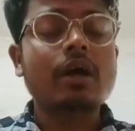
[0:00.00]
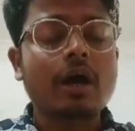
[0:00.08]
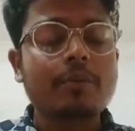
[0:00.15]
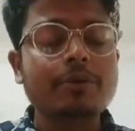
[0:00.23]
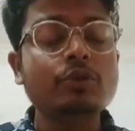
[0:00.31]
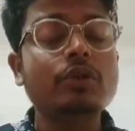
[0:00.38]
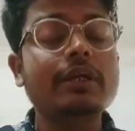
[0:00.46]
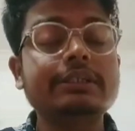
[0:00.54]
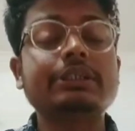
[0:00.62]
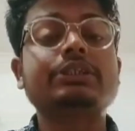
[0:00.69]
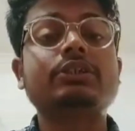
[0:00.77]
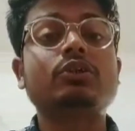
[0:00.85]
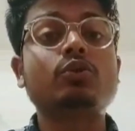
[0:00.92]
अभी जो
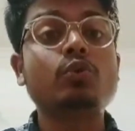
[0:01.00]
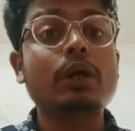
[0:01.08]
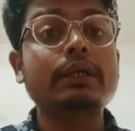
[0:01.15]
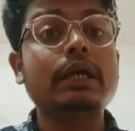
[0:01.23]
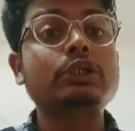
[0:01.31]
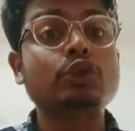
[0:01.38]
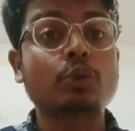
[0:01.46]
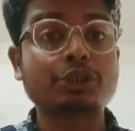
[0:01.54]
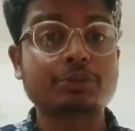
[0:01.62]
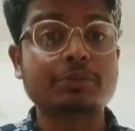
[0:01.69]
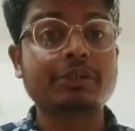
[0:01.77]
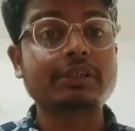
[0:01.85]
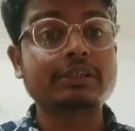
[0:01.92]
लेटेस्ट
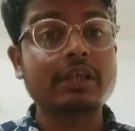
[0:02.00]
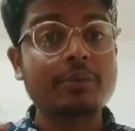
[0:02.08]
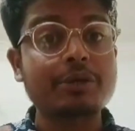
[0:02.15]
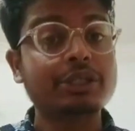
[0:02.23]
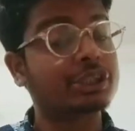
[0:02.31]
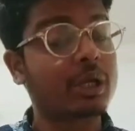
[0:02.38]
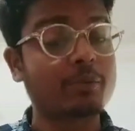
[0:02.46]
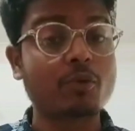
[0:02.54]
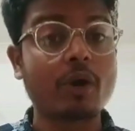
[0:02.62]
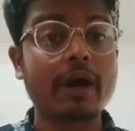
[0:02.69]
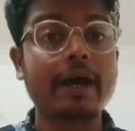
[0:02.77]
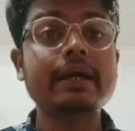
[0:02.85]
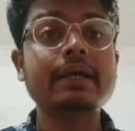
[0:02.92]
2024 में जितना भी एग्जाम
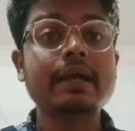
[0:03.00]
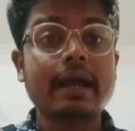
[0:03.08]
हुआ है